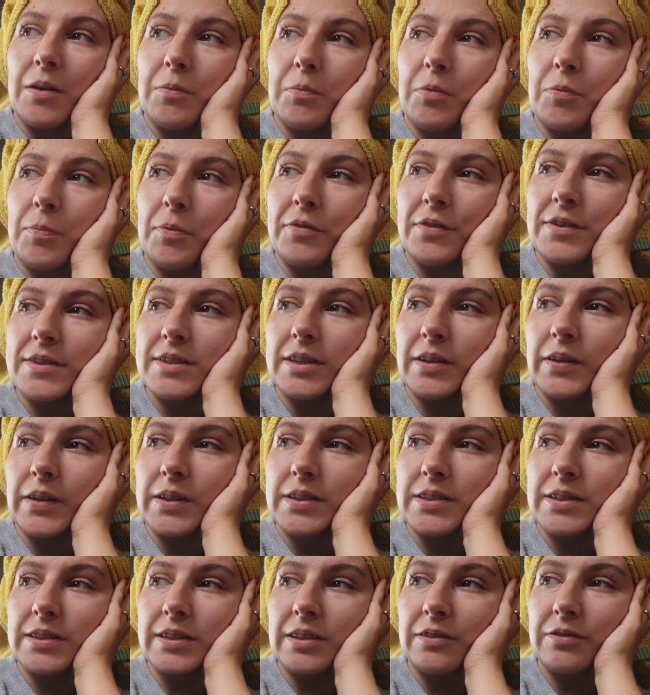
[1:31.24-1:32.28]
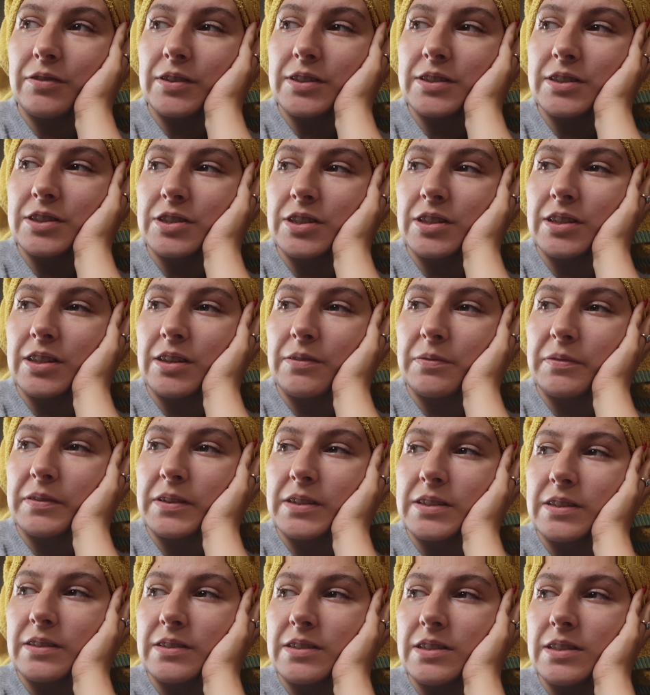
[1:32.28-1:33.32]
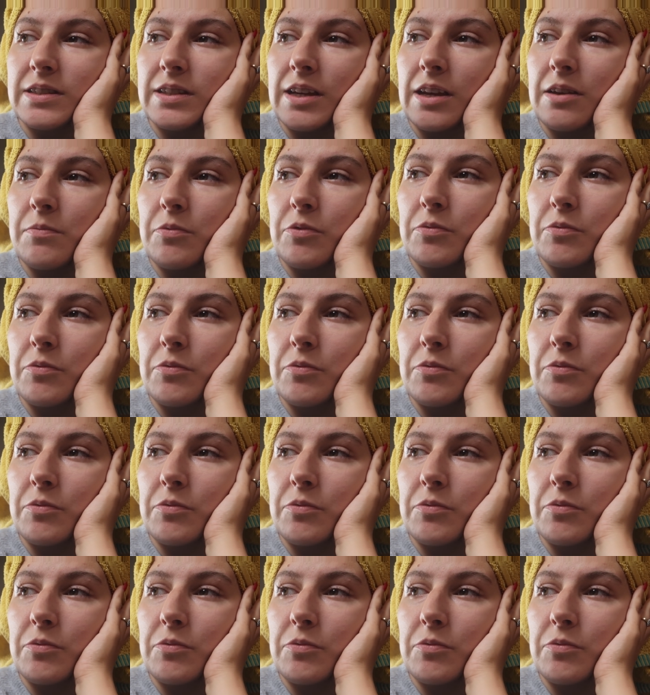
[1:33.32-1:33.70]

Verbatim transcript: Bo powiedziała dzisiaj właśnie, że nie wyjdzie dzisiaj,